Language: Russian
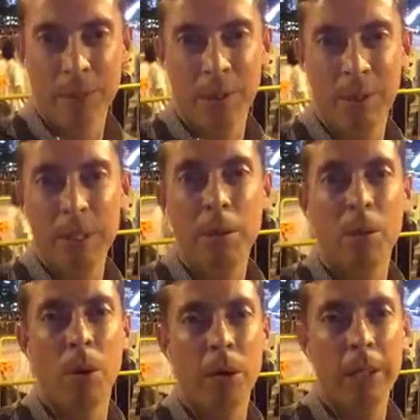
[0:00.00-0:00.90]
в
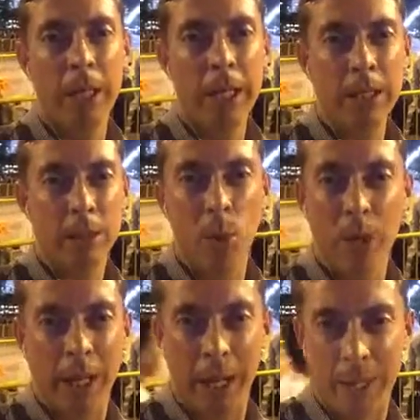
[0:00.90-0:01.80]
этом городе есть
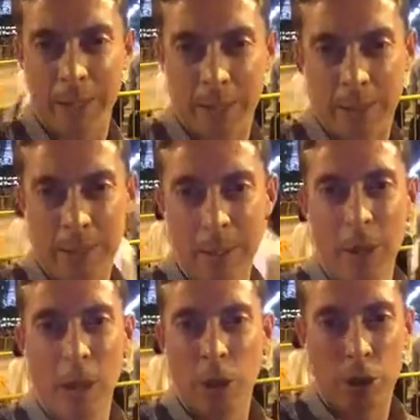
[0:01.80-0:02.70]
уникальность,
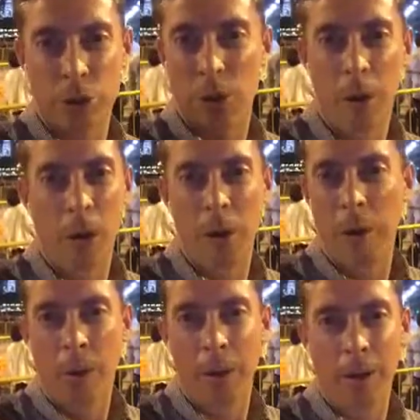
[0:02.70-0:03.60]
что
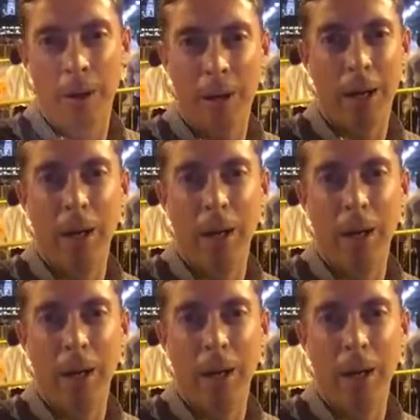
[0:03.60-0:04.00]
э,